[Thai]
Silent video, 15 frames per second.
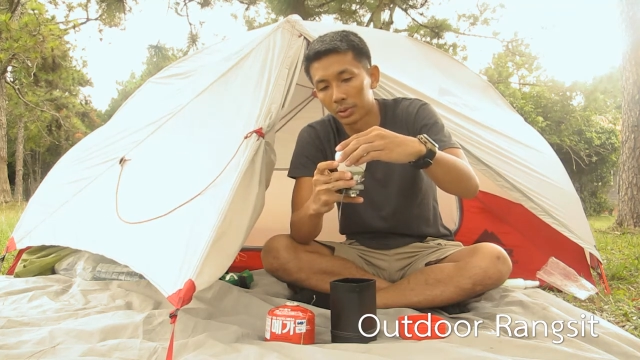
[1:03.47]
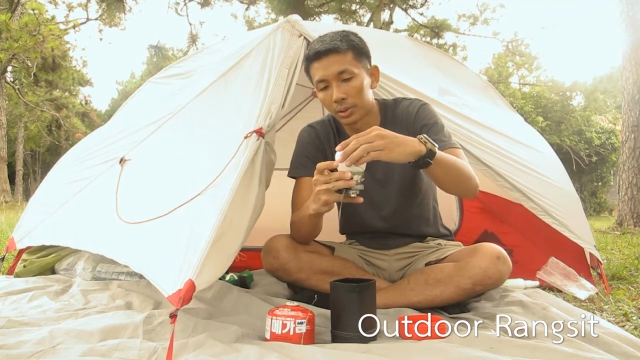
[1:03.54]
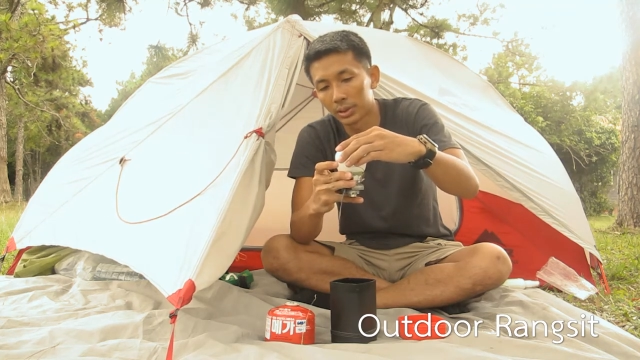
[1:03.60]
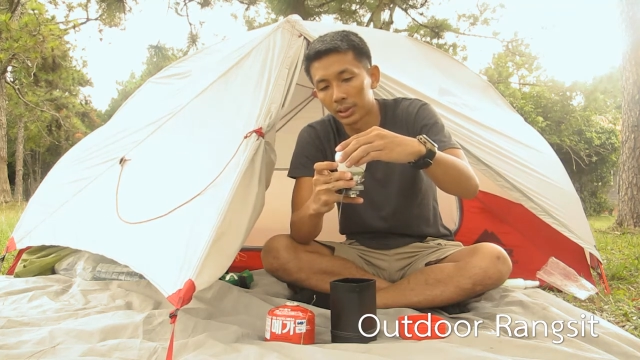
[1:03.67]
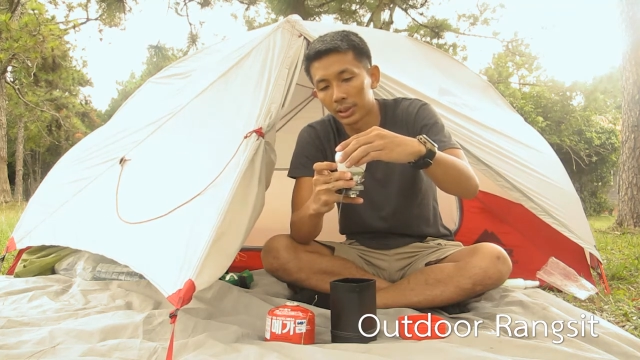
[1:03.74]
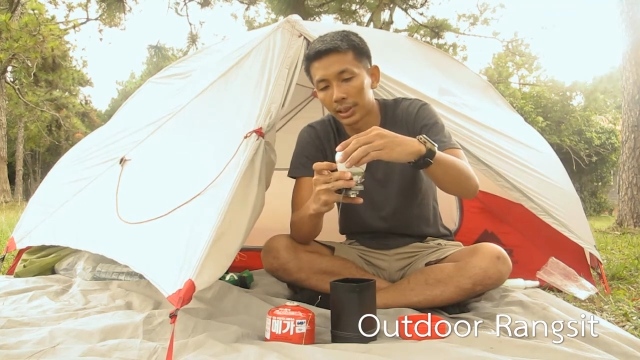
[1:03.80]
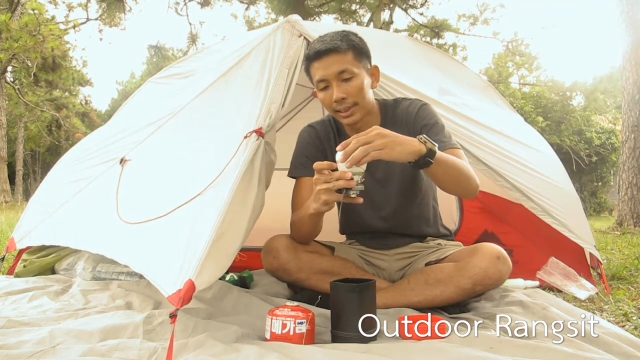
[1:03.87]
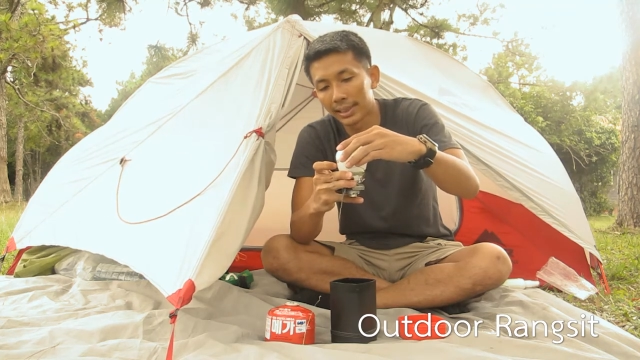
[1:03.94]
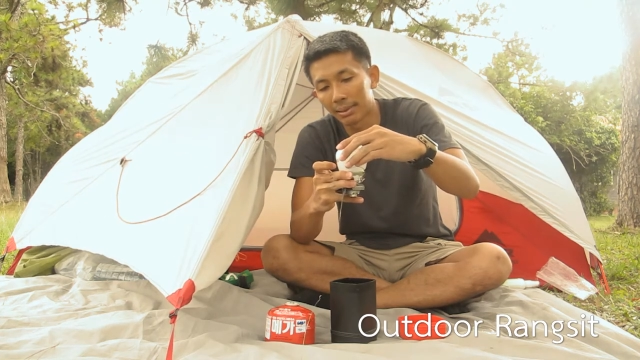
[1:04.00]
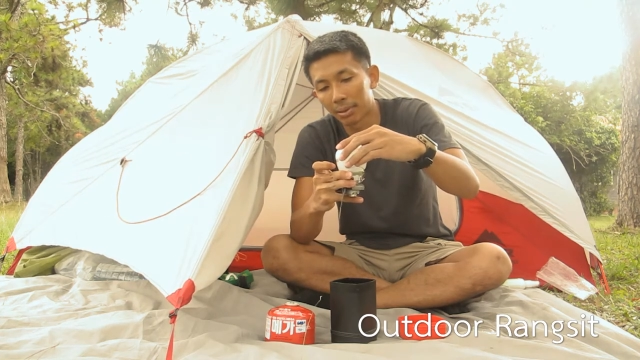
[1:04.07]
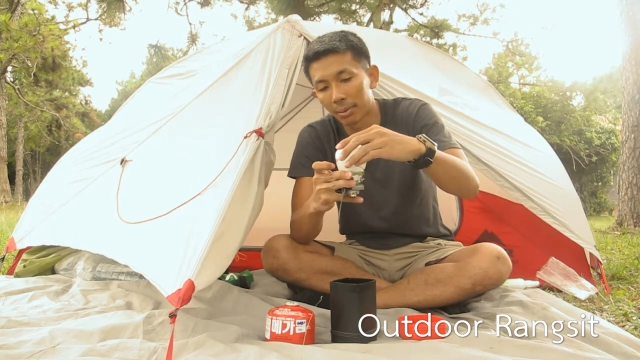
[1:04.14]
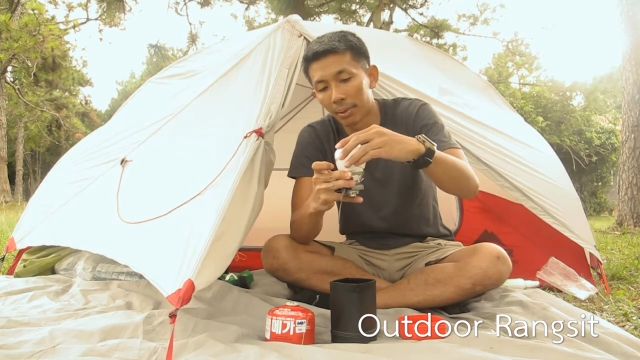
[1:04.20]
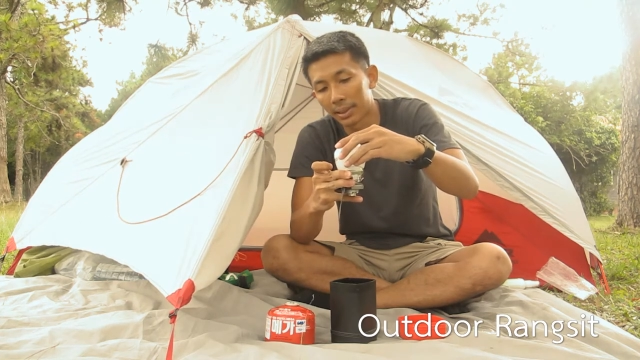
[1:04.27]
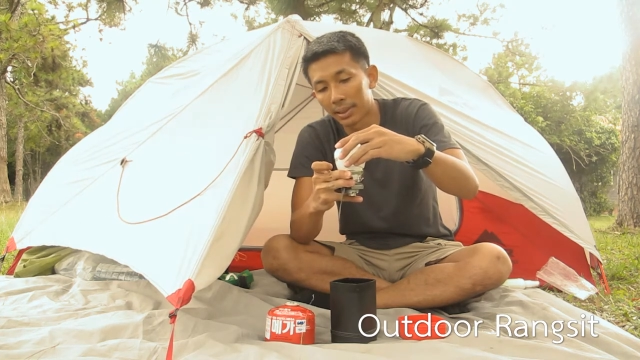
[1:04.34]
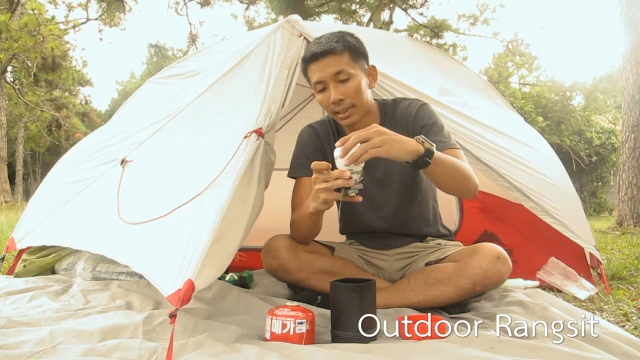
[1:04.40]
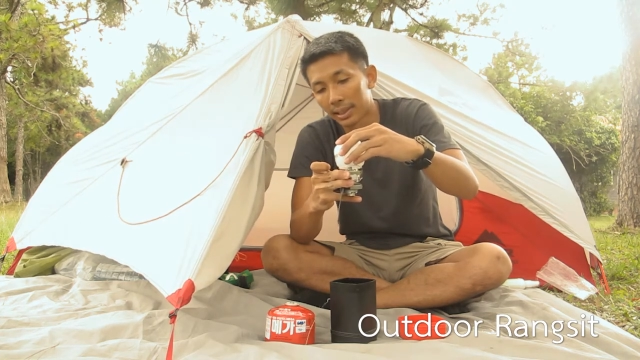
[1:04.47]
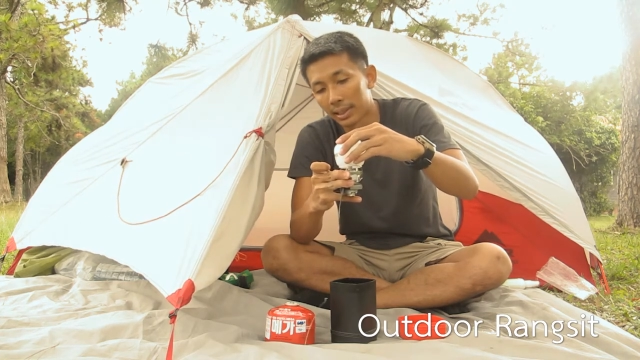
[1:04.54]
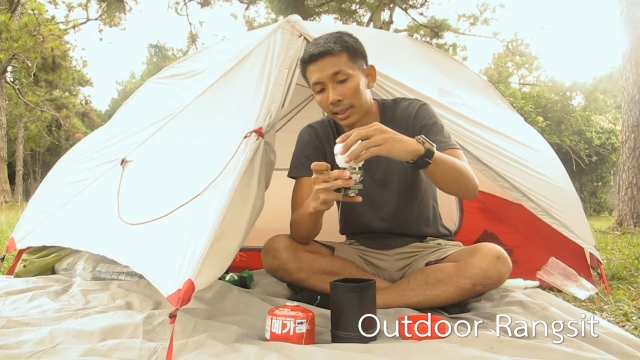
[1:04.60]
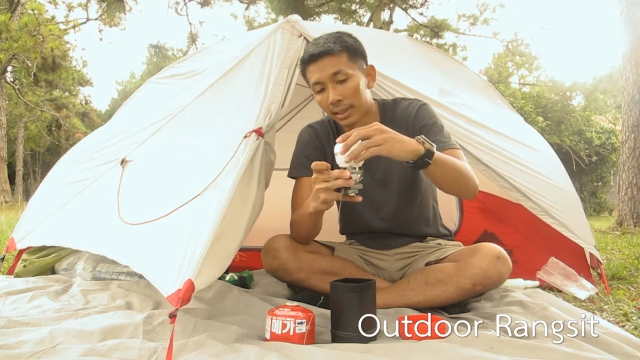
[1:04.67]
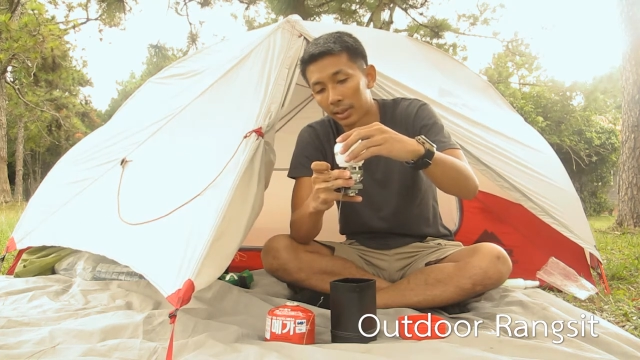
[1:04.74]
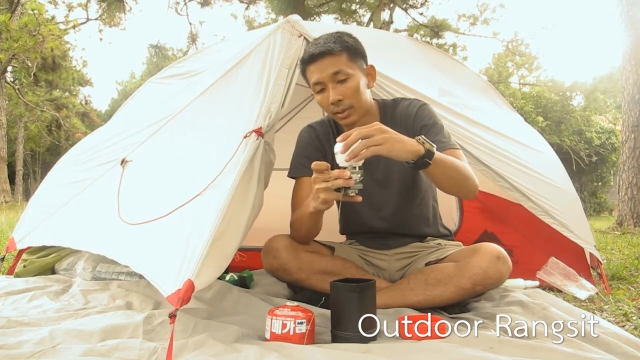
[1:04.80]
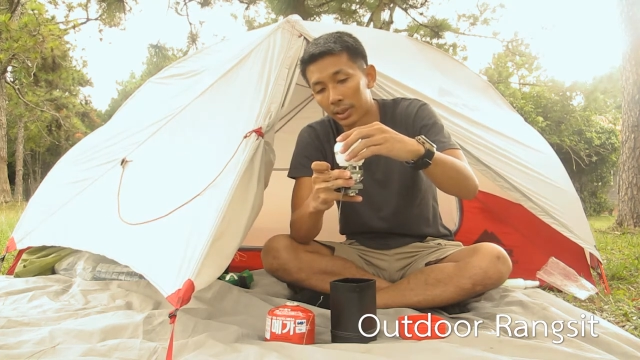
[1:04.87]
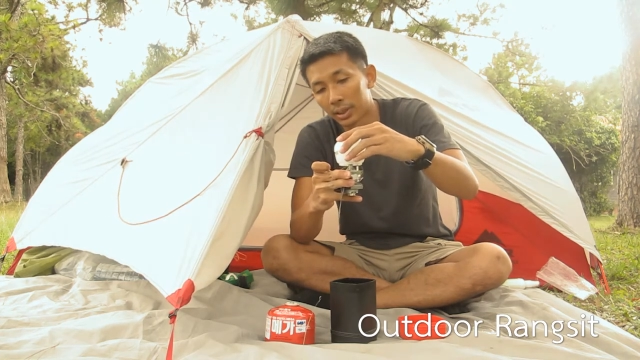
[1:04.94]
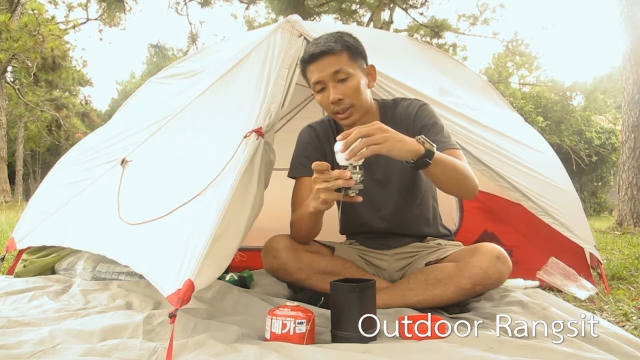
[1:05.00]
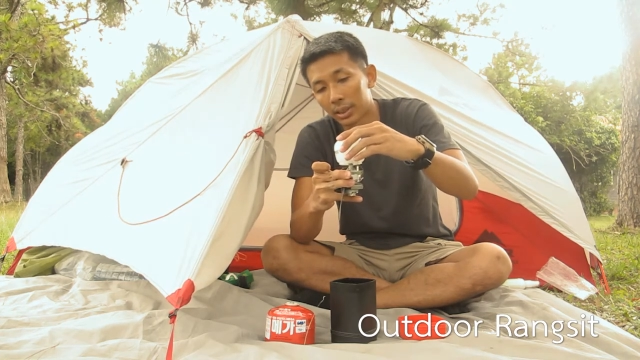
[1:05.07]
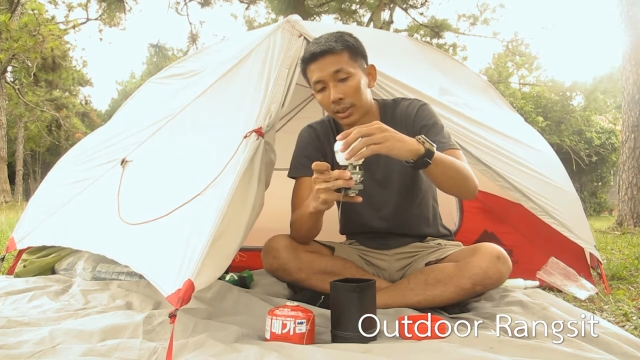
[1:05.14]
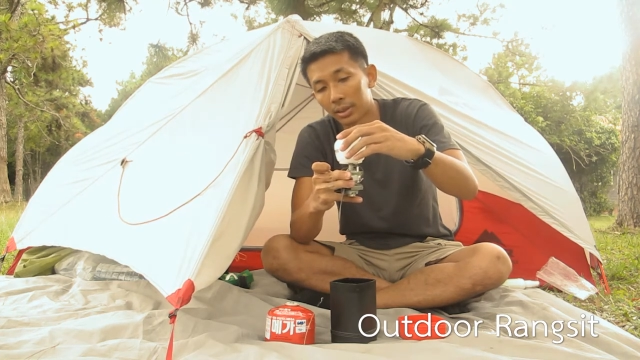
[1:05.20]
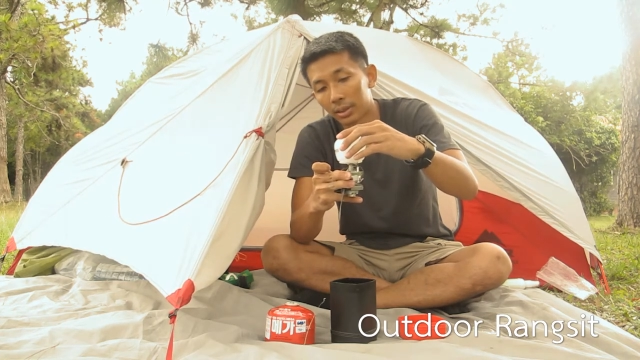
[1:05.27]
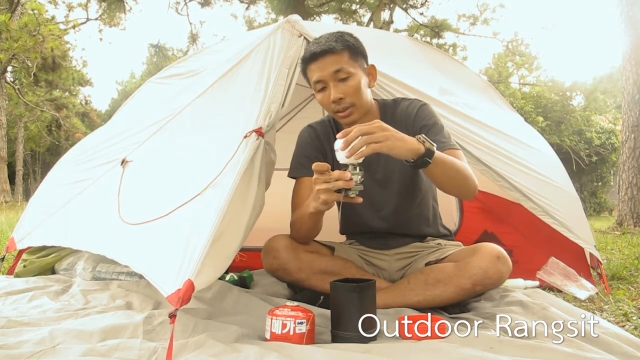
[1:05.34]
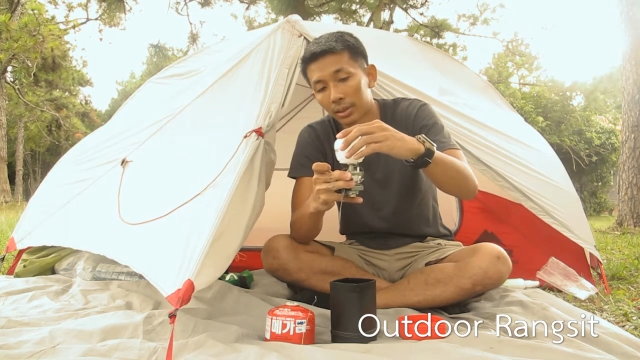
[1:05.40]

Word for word: ซื้อตะเกียงมาใหม่เนี่ย เราจะเห็น